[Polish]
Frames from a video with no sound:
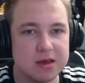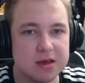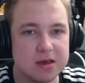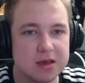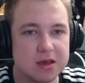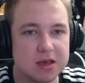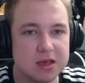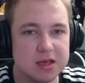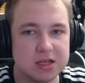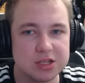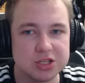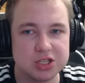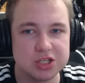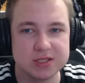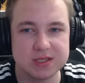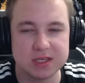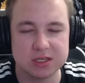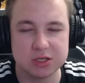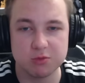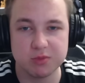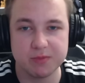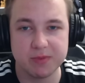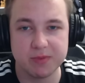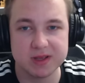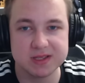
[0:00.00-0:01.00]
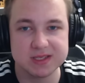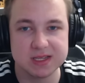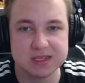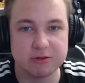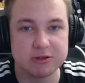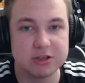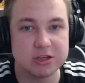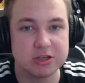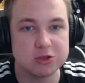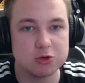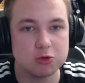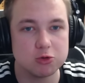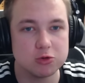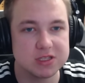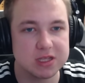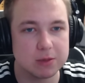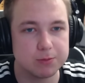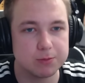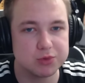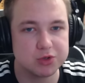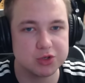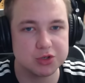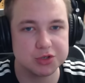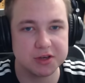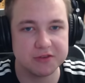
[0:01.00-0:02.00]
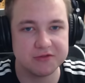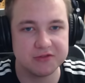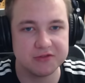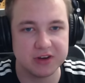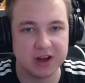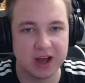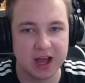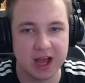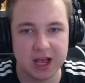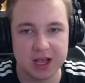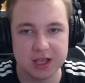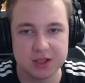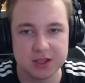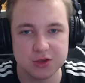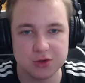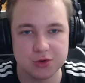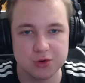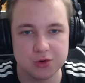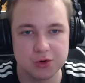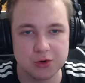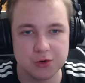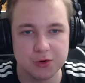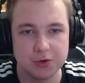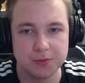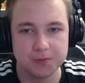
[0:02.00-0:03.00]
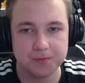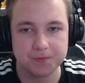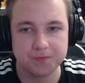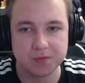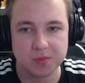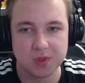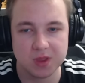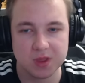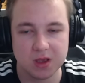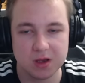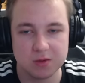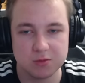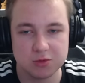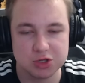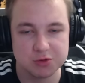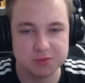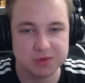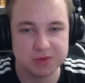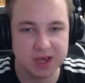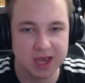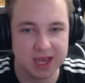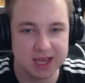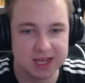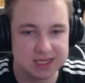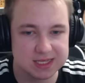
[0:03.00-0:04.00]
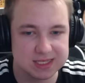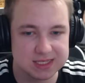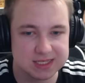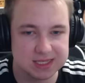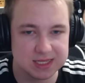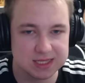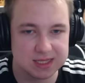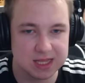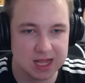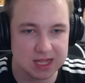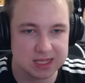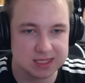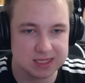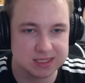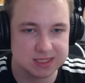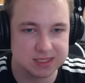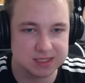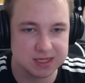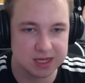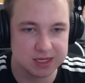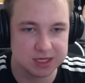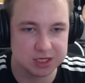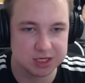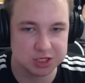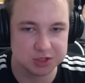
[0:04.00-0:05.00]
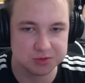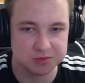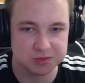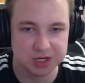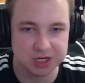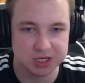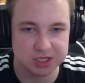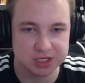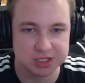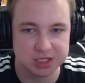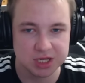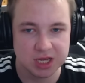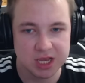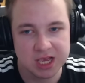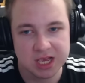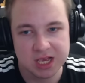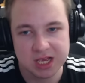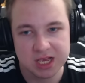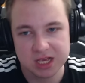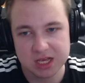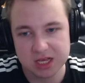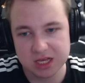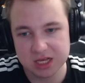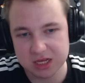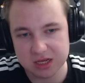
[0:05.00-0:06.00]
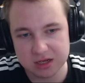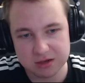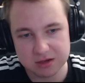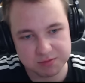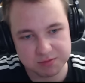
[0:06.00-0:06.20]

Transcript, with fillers: E, czy zechciałby pan zasłaniać usta przy ziewaniu? E, musimy ekscytacji jakieś mieć. E,